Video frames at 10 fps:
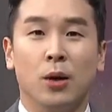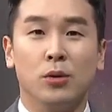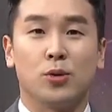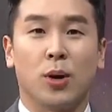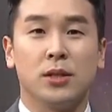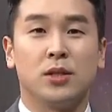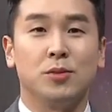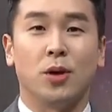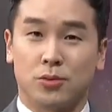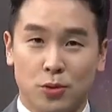오늘
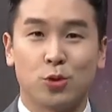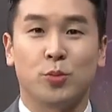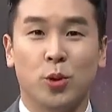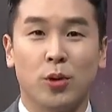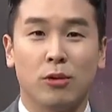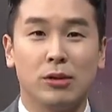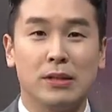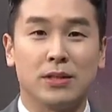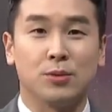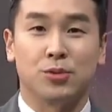조간심은 어떤 뉴스 보도하고
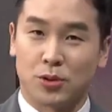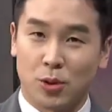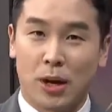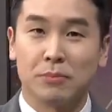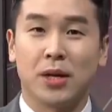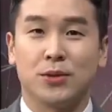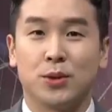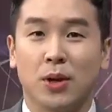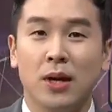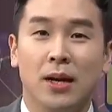있는지 지금부터 저와 함께
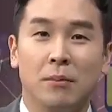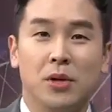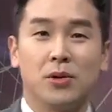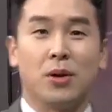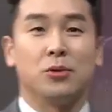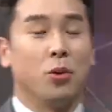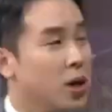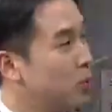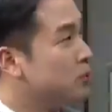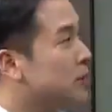하시죠. 먼저
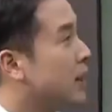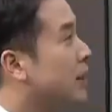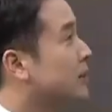동아일보입니다.